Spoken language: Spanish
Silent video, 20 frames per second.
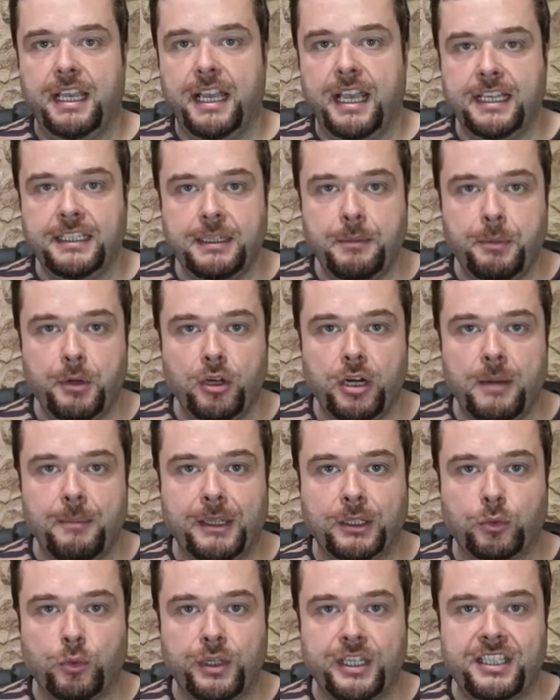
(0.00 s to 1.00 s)
Este
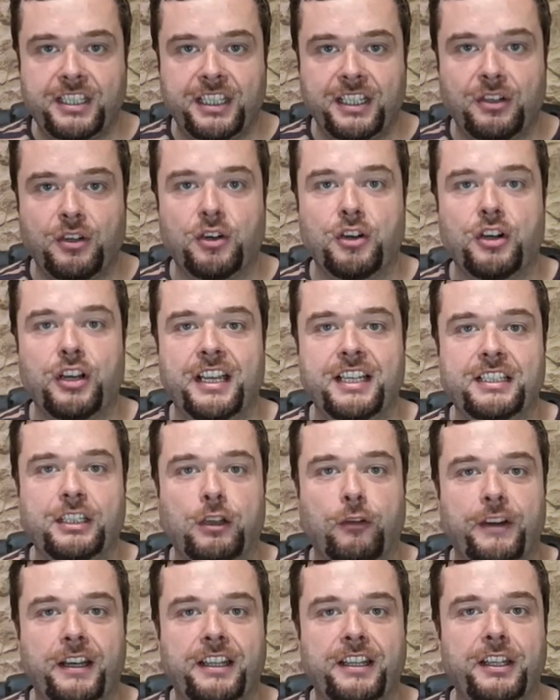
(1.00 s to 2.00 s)
programa turístico está
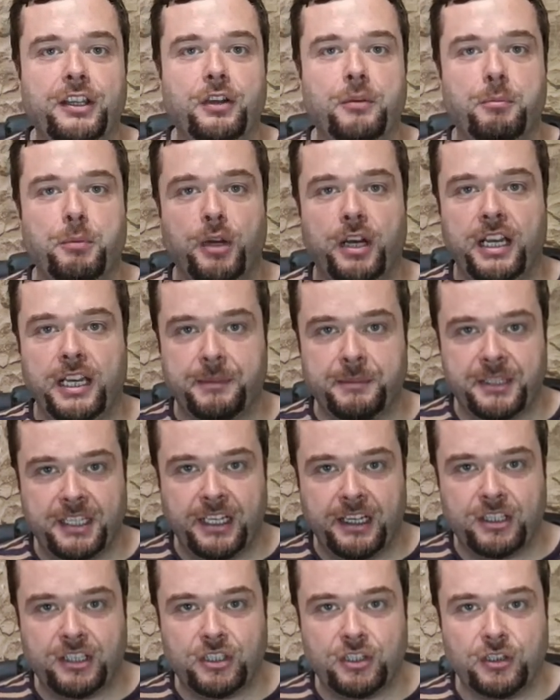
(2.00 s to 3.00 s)
ofrecido por el
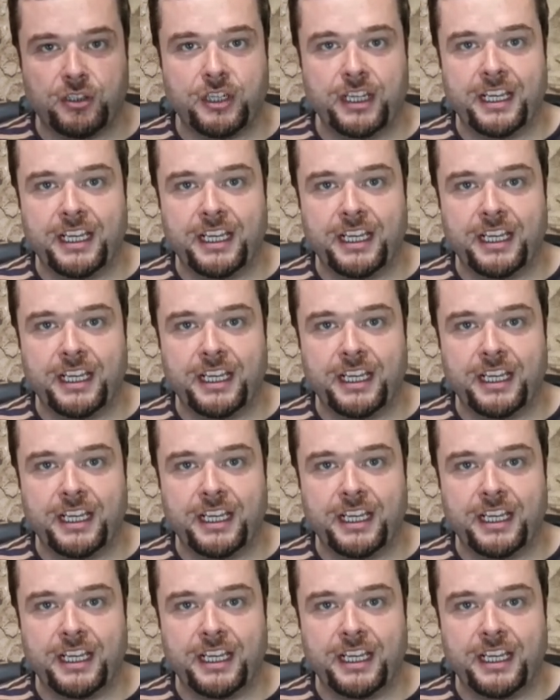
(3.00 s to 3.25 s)
IMSERSO,